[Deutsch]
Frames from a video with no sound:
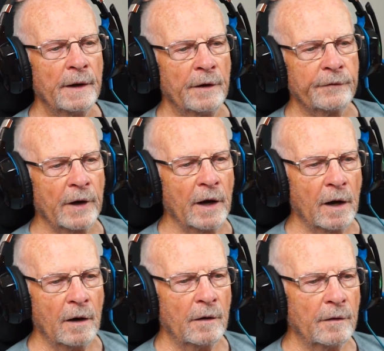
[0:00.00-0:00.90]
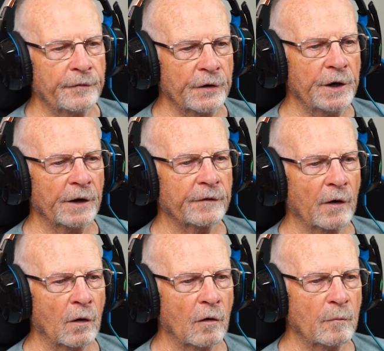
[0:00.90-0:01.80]
Ist der Phoenix
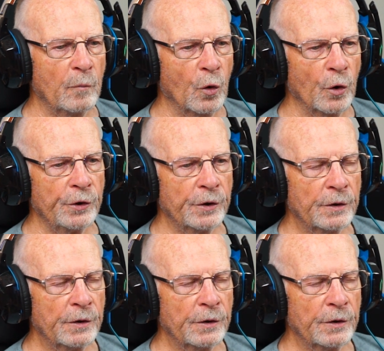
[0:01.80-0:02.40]
auch auf dem Boot?